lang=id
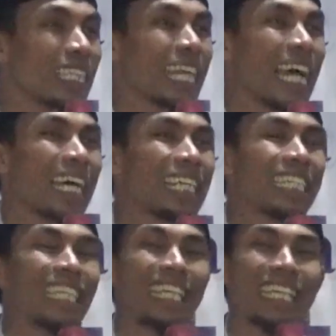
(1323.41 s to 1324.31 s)

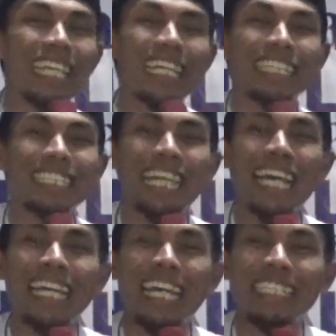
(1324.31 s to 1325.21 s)
tak ngiring
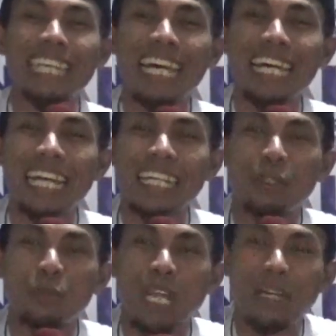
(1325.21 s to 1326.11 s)
cara-cara
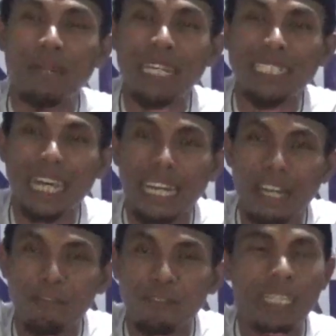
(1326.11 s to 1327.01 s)
na ulama
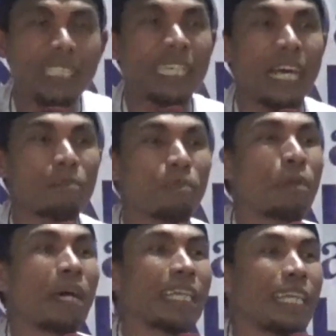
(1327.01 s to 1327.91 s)
salaf ketina
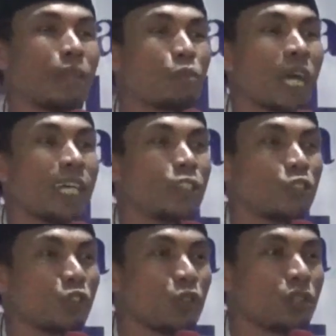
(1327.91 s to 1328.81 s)
pemakli ilmu kak
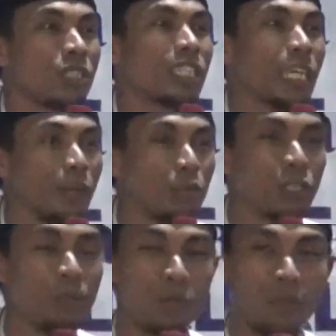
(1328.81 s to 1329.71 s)
dintoh teti ilmu
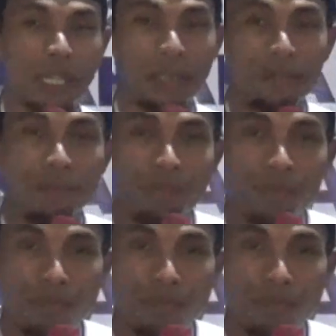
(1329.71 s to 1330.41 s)
sebarokah.